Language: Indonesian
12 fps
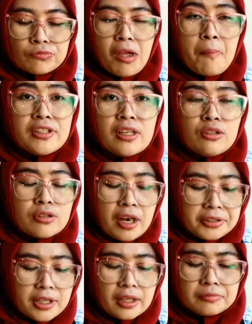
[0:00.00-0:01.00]
Tempelnya
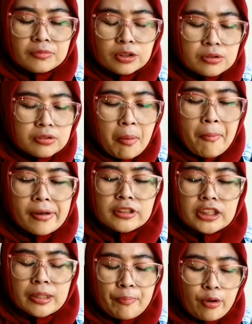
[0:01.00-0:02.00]
juga enak tuh,
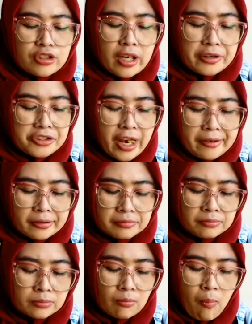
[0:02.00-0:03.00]
bos tepungnya renyah. Hmm.